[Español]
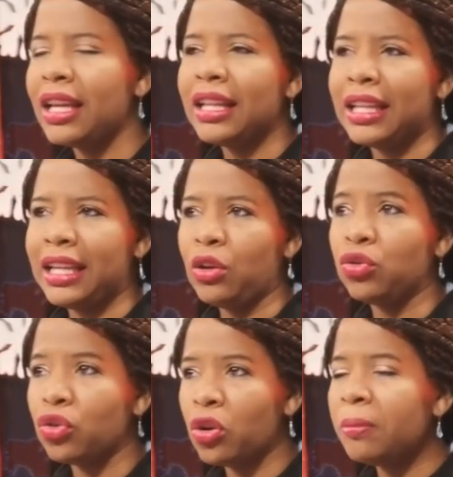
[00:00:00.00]
Eh, los
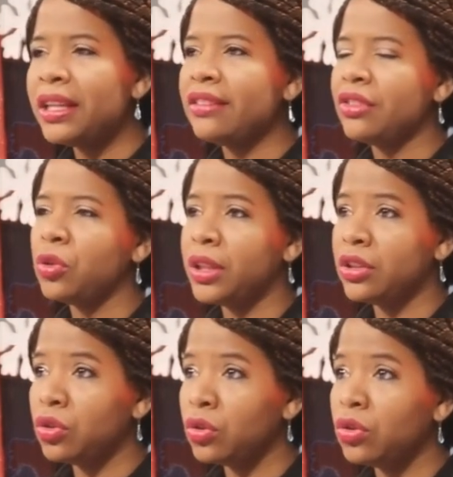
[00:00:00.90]
hombres sobre
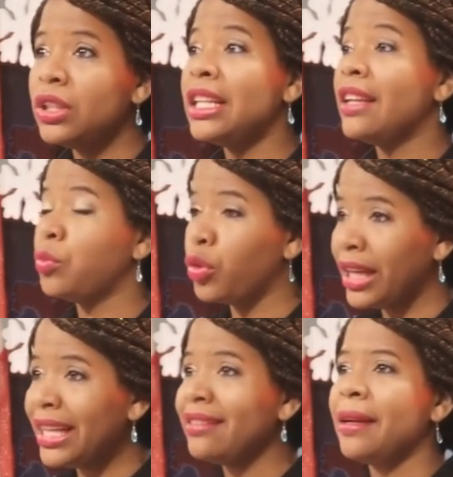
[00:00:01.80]
todo y las
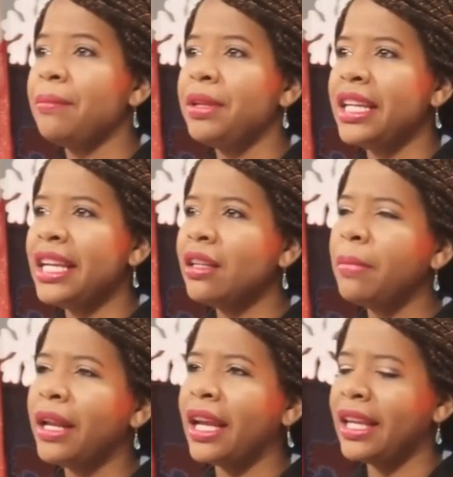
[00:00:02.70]
mujeres también,
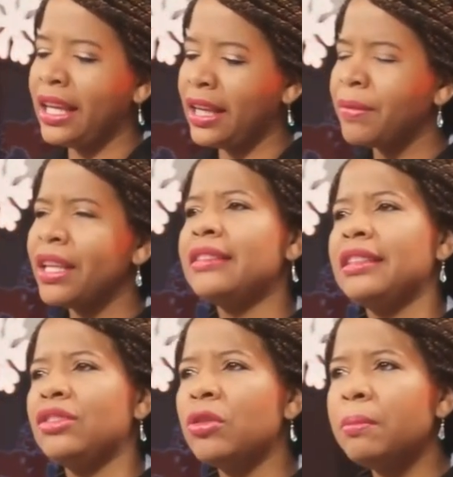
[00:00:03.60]
para que si
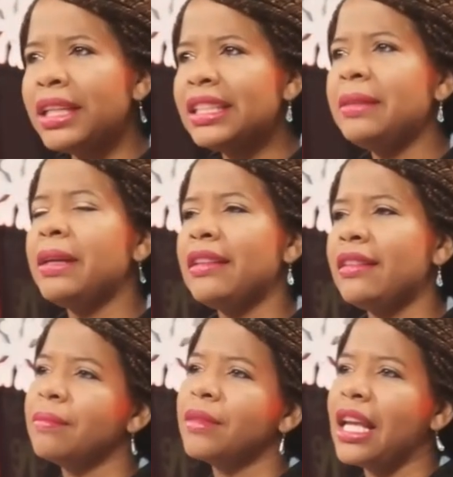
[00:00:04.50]
son víctimas,
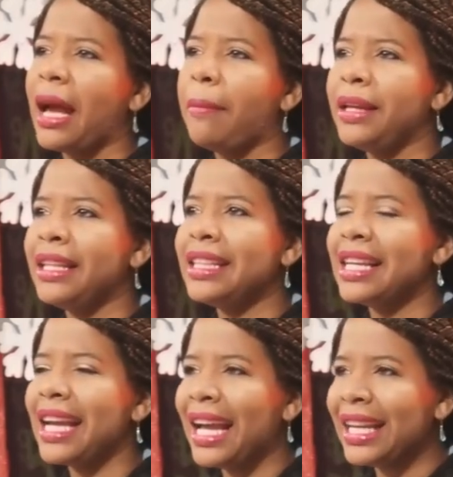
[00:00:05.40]

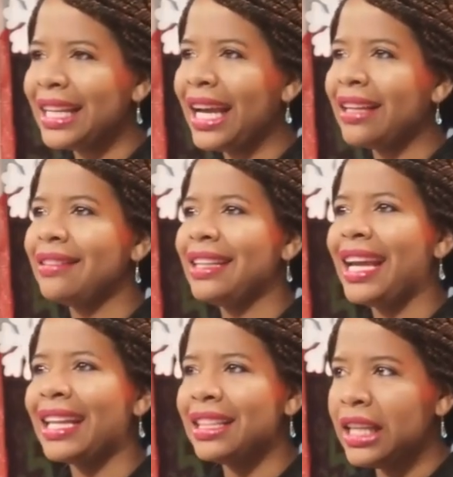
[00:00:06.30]
aprendan a alejarse
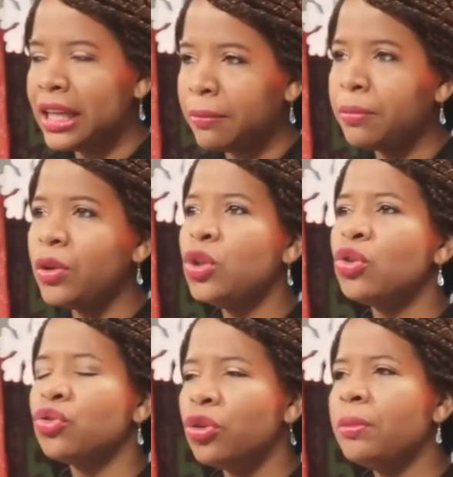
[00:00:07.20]
a tiempo y
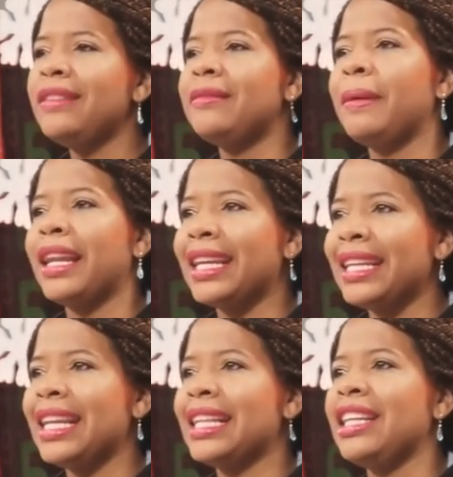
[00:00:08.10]
los hombres para que
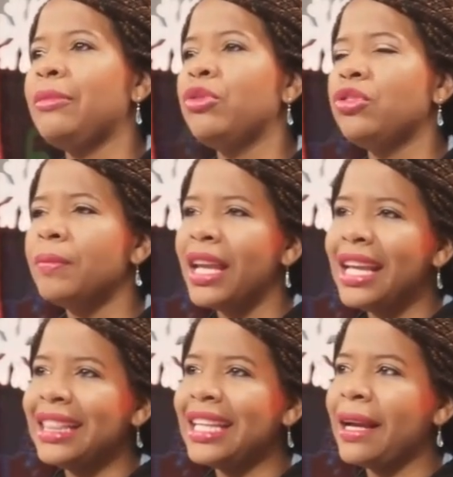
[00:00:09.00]
tratemos
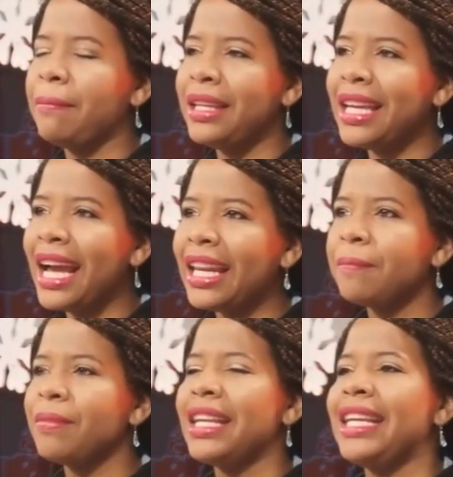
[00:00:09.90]
de cambiar
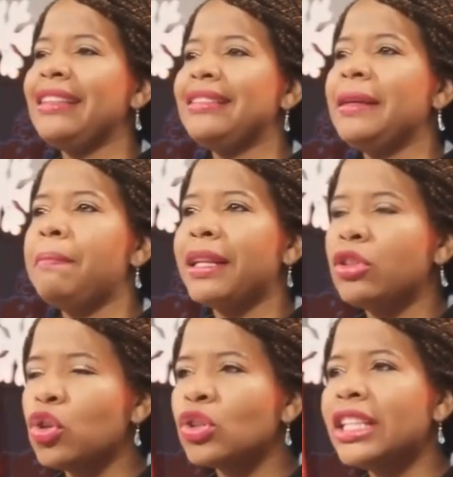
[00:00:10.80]
este
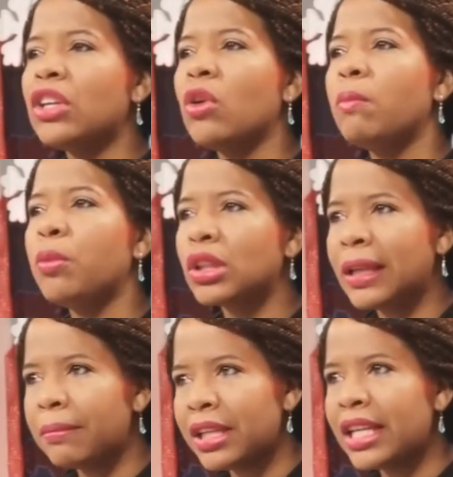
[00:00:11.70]
patrón de
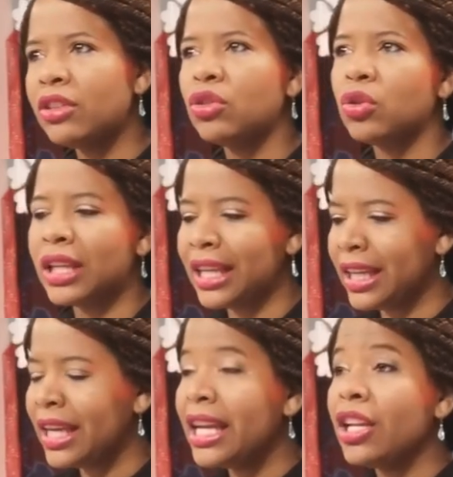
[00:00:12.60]
comportamiento
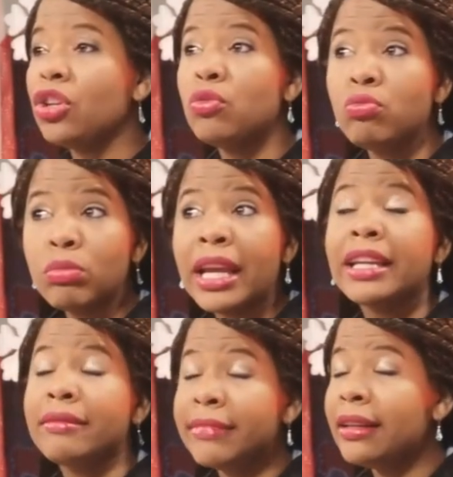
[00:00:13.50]
que mm,
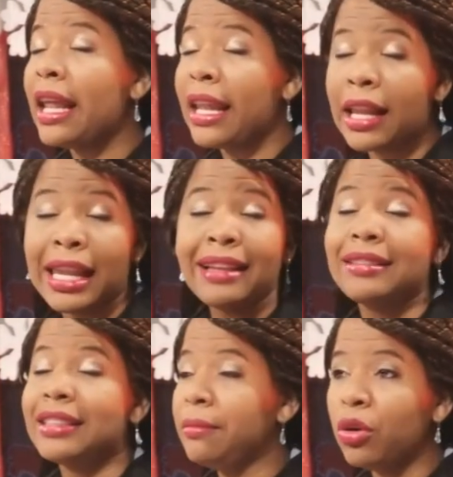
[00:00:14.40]
en,
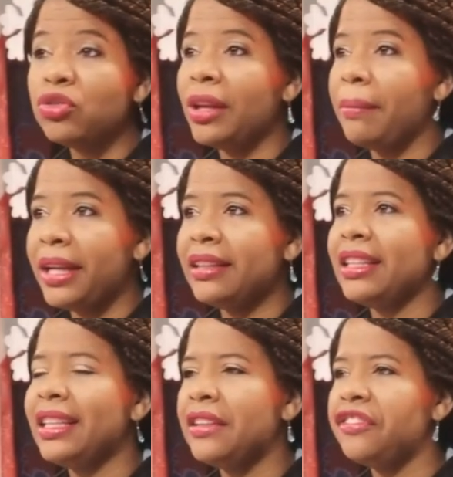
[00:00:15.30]

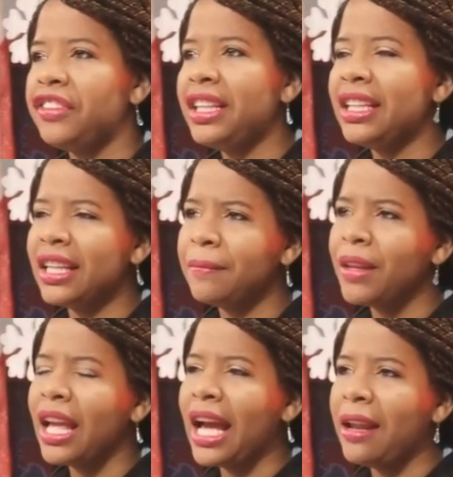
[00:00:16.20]
lastimosamente define
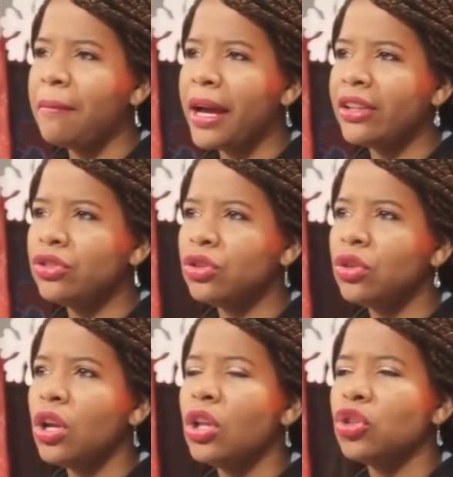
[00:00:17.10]
al macho
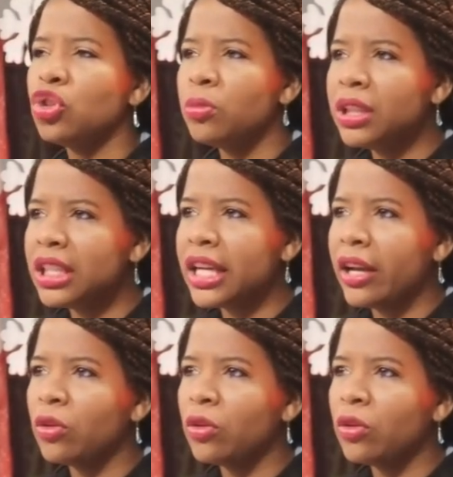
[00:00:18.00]
dominicano.